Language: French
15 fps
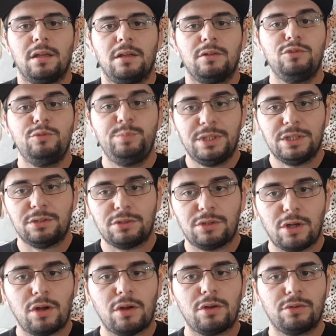ou bien
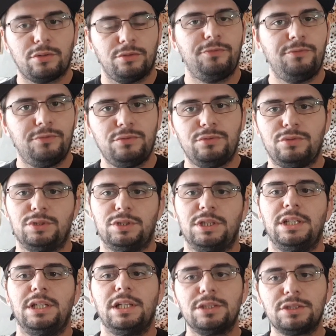encore en refuge, et
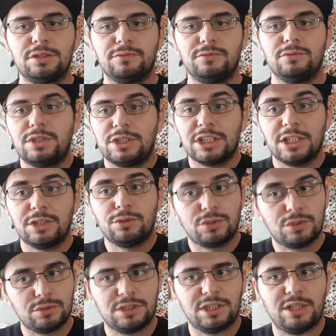là je vous dirais de
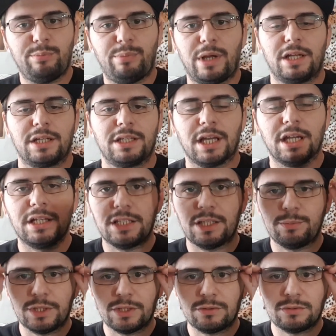sauter le pas, car il y a
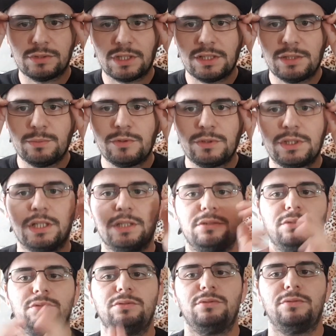bien trop d'animaux qui
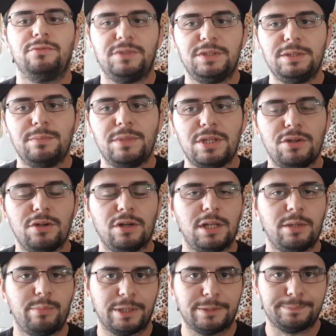attendent une vie meilleure
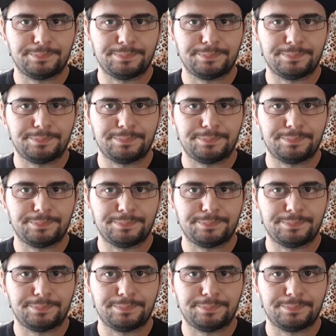là-bas.